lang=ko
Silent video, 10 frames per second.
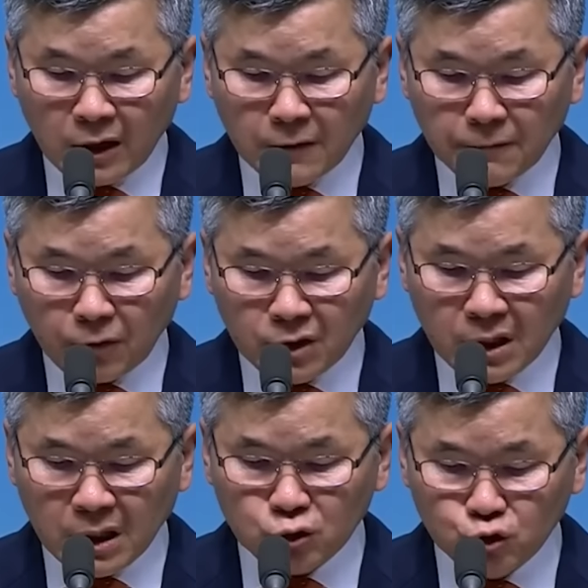
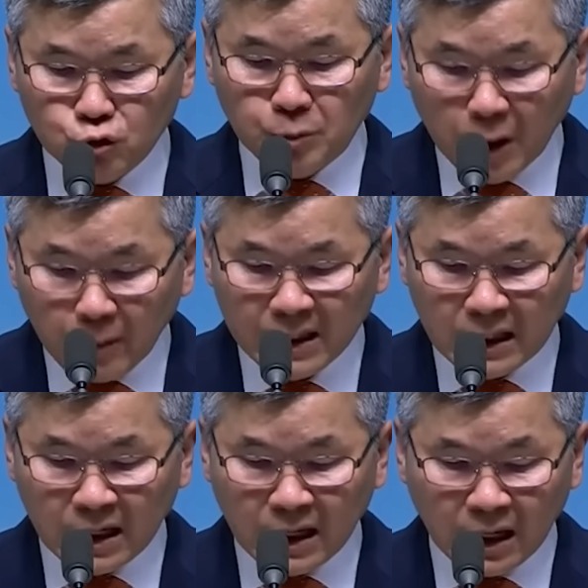캘리포니아 주
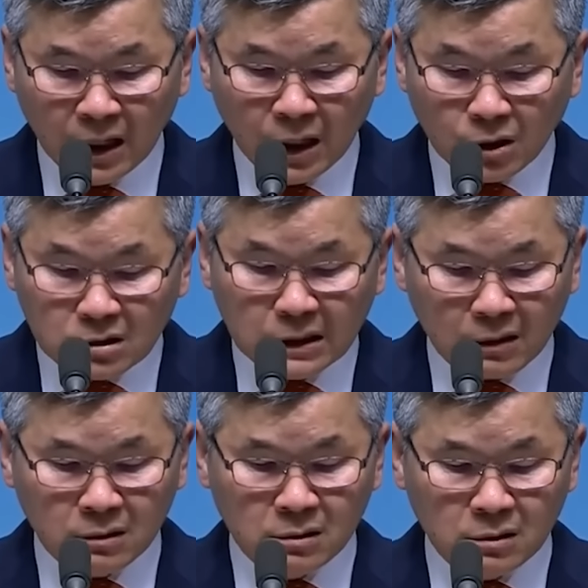법에 따라
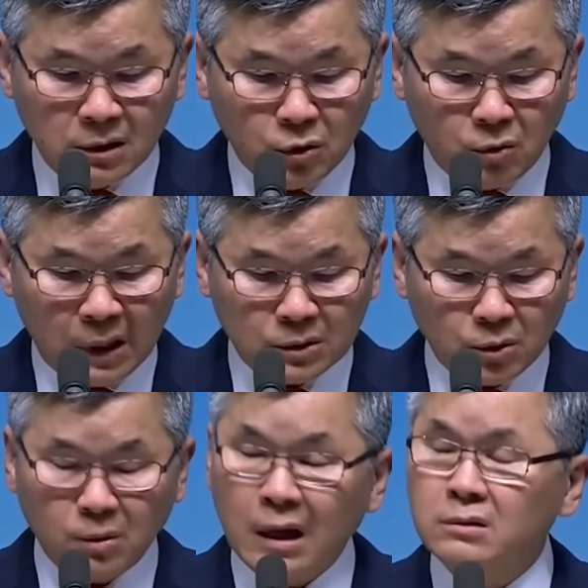여탕을
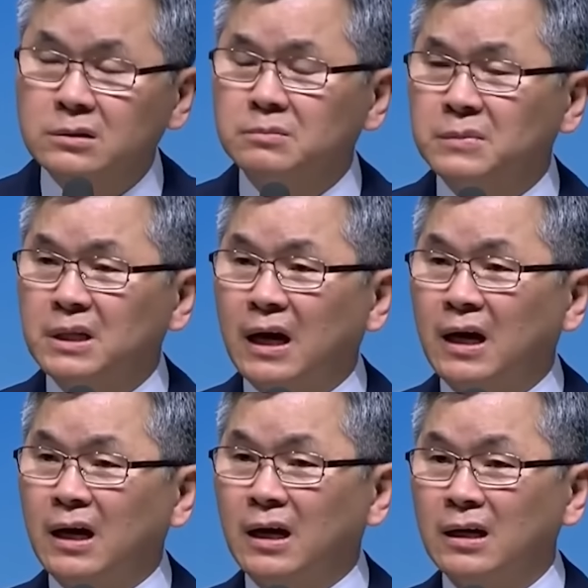이용하도록 한
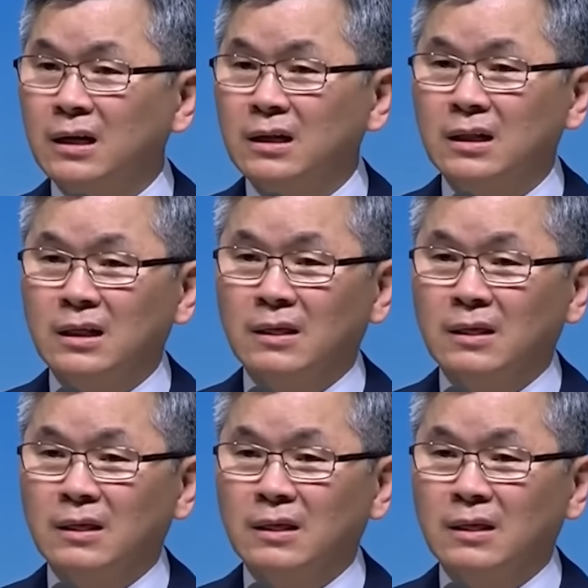것입니다.